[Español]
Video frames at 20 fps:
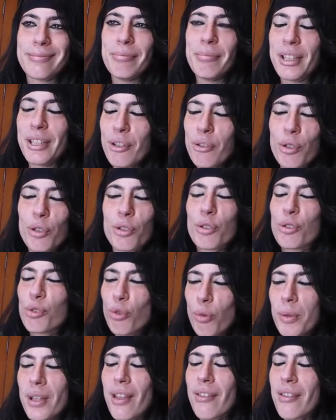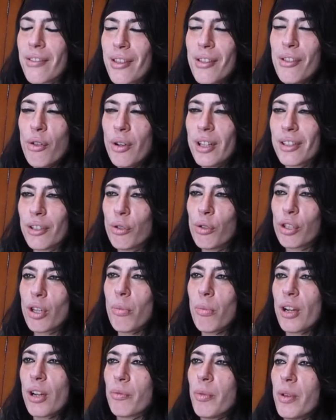Me siento estúpida diciendo esto. Es
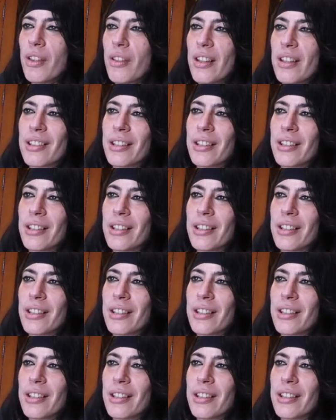como una especie de